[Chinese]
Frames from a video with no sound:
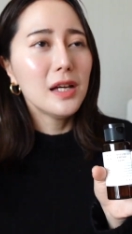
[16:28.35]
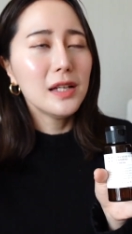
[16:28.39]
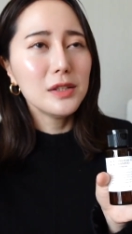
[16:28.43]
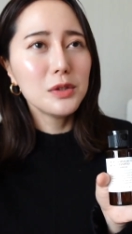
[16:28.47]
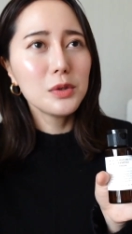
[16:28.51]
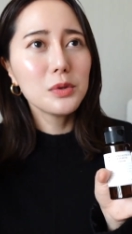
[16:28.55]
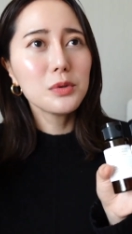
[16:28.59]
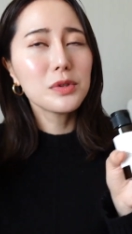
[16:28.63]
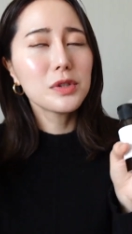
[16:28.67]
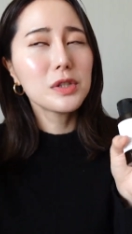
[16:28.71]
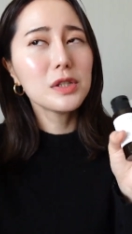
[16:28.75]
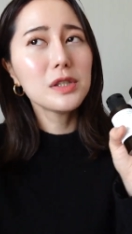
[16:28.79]

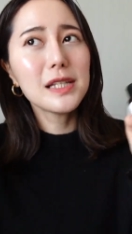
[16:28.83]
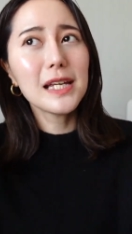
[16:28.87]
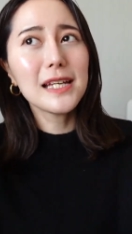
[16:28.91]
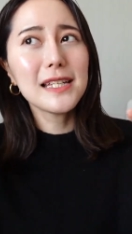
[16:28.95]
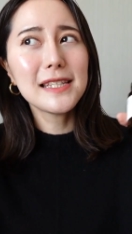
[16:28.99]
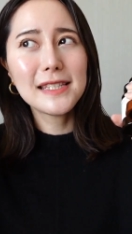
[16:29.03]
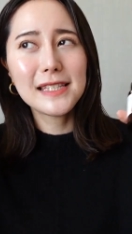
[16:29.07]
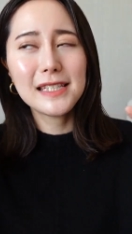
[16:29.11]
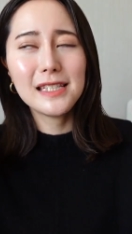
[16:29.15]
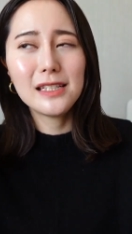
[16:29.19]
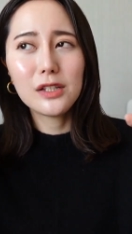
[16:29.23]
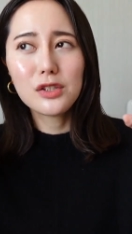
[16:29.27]
就是在
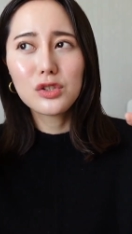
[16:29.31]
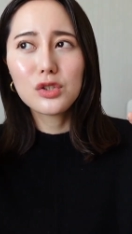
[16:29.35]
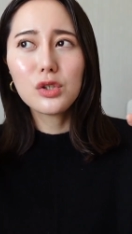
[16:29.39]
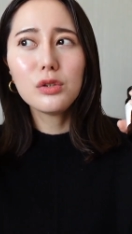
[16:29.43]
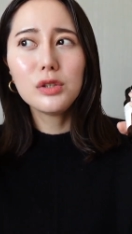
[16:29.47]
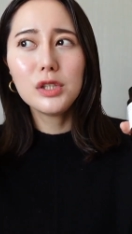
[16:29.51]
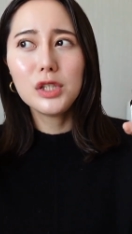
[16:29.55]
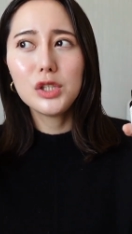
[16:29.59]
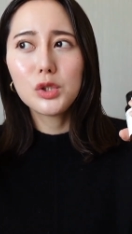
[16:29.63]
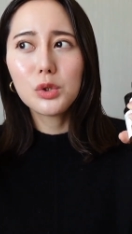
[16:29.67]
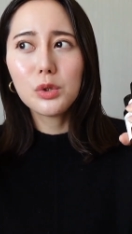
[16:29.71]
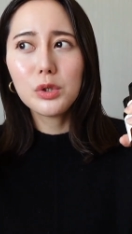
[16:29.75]
洗的时
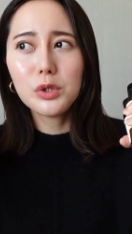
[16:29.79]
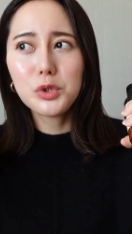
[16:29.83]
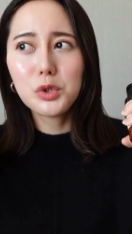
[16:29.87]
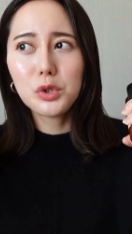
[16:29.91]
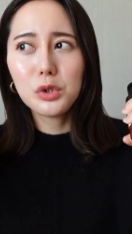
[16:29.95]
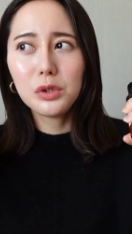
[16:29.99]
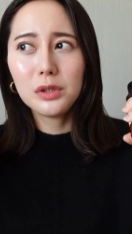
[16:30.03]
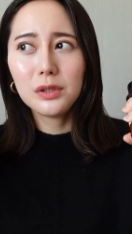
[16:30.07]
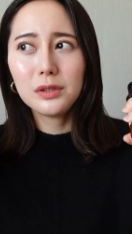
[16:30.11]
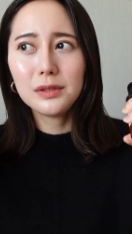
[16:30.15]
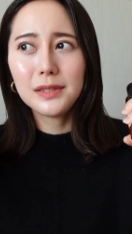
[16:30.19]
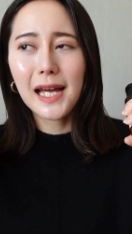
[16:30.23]
候，你就会
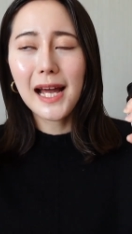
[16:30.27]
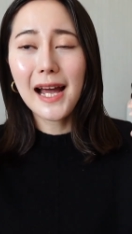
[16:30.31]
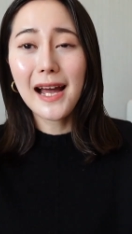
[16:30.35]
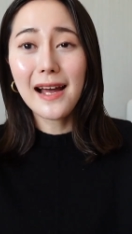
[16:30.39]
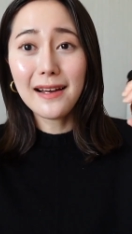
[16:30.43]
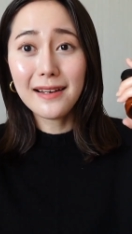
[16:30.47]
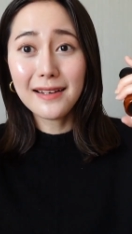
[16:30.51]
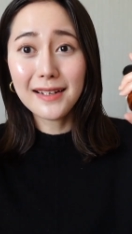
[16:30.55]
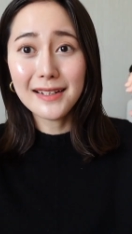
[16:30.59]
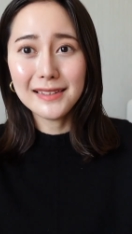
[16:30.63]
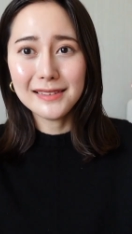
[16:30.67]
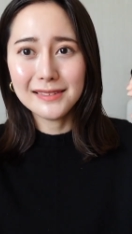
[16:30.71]
觉得它
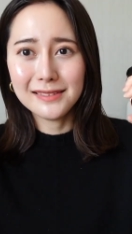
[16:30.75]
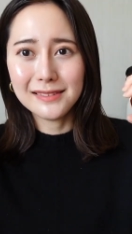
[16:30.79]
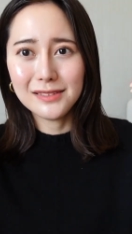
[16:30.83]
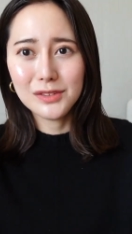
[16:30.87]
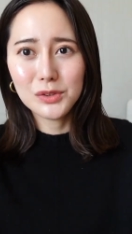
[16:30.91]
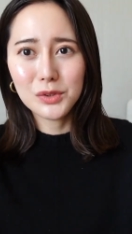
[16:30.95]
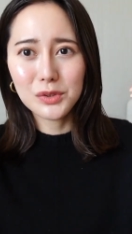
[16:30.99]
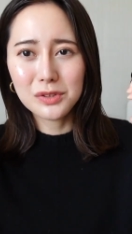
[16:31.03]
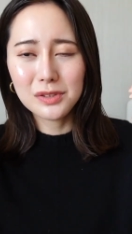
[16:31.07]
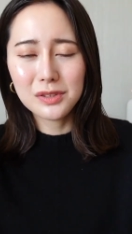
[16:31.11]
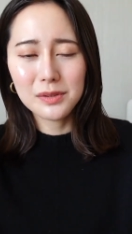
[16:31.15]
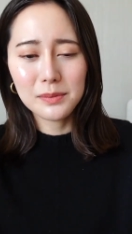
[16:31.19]
很
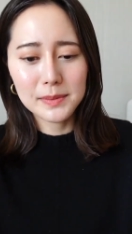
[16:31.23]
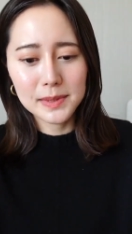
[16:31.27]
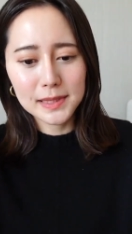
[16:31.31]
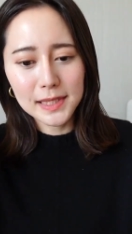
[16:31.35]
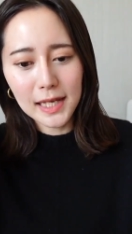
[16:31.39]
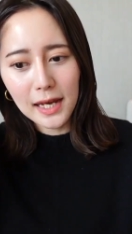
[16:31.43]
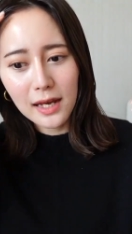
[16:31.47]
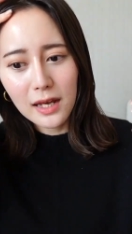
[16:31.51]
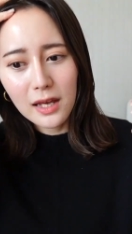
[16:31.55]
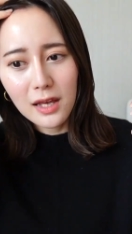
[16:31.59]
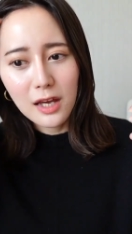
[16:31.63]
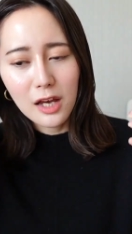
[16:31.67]
就是怎么
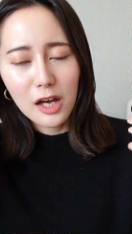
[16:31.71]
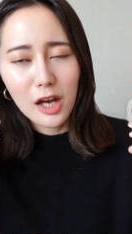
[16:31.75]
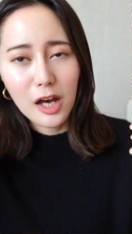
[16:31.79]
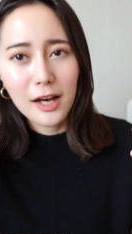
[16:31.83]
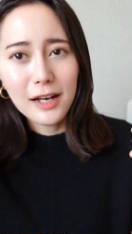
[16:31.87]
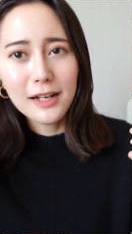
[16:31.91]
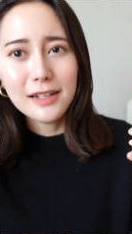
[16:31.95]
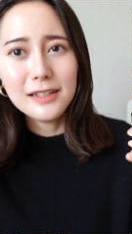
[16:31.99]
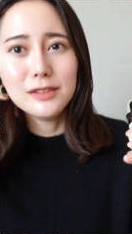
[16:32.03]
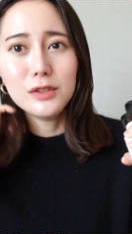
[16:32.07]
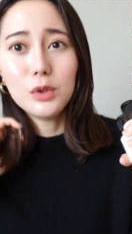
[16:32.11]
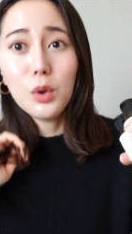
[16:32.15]
讲，
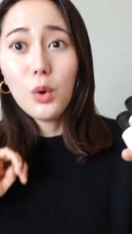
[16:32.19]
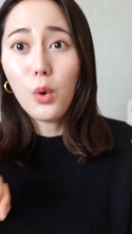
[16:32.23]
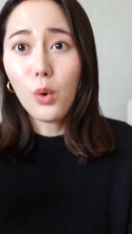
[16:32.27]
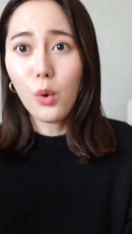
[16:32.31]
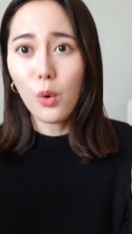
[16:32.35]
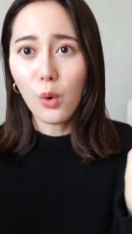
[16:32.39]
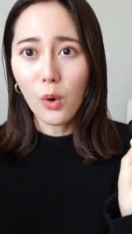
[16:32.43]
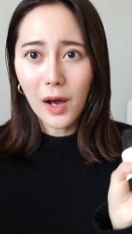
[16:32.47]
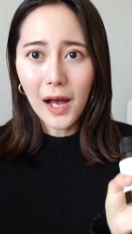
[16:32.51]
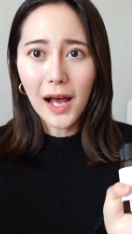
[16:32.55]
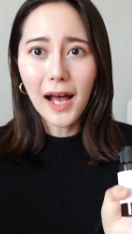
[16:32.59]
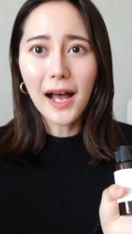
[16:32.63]
很
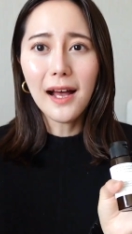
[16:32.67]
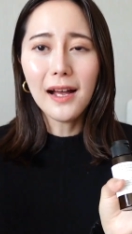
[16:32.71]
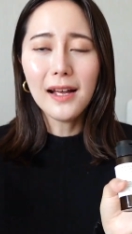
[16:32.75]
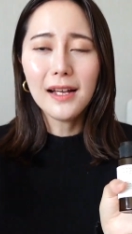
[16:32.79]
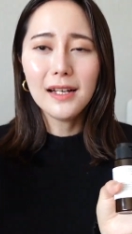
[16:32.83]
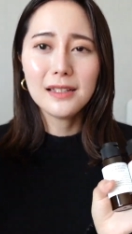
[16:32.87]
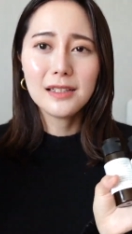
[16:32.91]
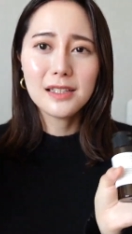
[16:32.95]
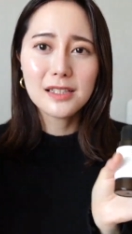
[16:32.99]
滑。